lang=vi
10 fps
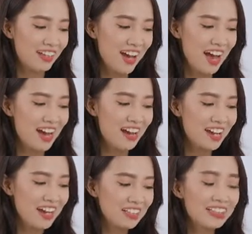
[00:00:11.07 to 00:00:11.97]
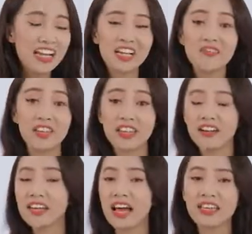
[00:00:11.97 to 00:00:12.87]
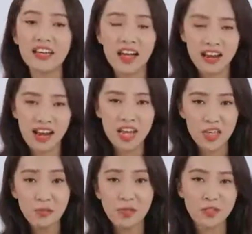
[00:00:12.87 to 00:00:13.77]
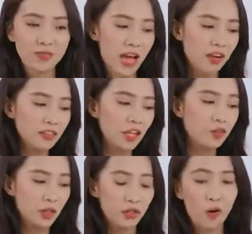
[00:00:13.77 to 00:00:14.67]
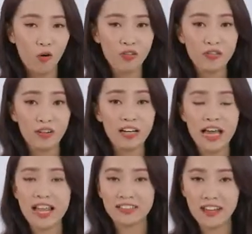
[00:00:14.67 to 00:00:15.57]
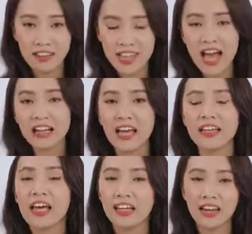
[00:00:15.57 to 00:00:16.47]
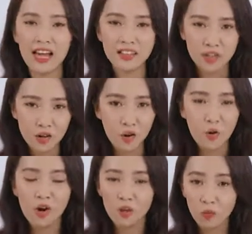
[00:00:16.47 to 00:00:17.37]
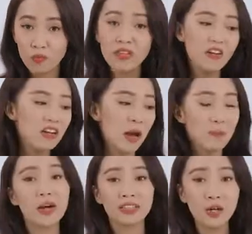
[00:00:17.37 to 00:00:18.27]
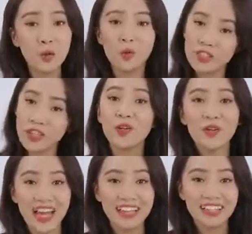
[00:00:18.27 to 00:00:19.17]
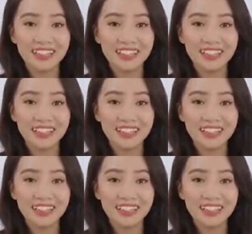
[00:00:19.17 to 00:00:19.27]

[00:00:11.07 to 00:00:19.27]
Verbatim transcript: À, thực ra cái việc nhấn này á, là để giúp cho chúng ta có thể chuyển đổi giữa cài đặt thời gian này, cài đặt nhiệt độ cũng như là bật tắt nguồn cho cái nồi này.